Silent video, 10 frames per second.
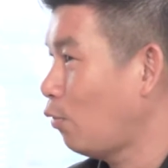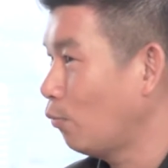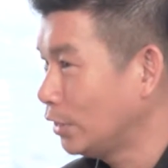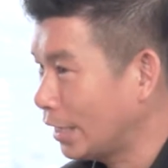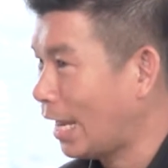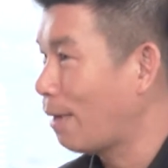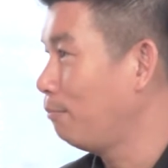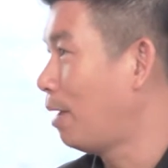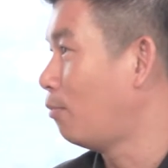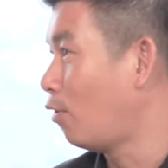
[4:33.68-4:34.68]
ผมจะกลับ
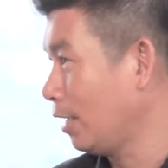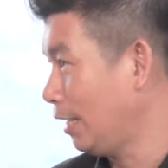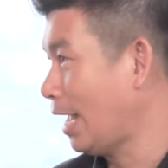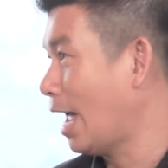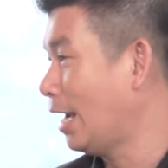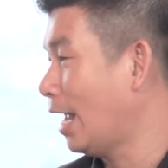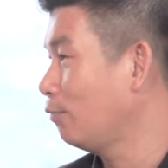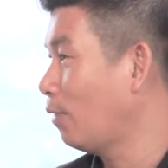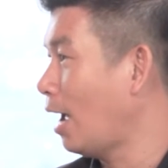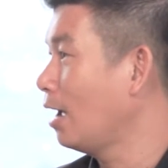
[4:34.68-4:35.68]
มามองเหตุการณ์นั้น
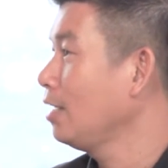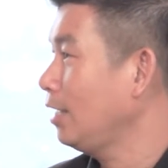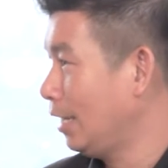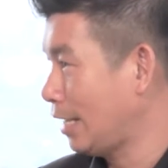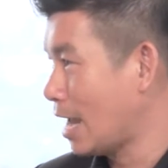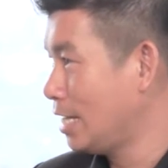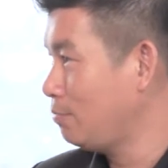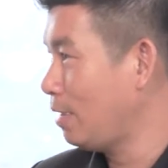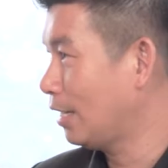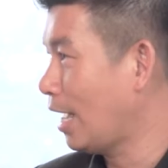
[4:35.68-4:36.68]
ว่าเหตุการณ์นี้
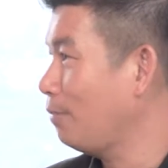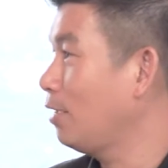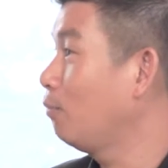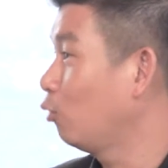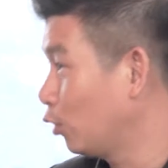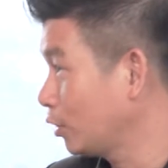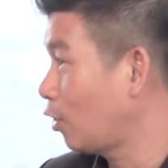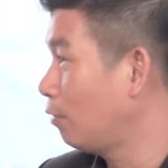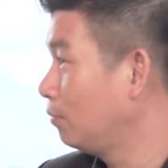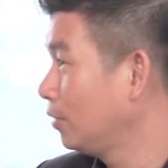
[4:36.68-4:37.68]
เป็นแค่เพียงบททดส
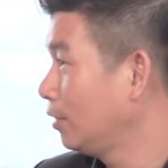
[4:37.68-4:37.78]
อบ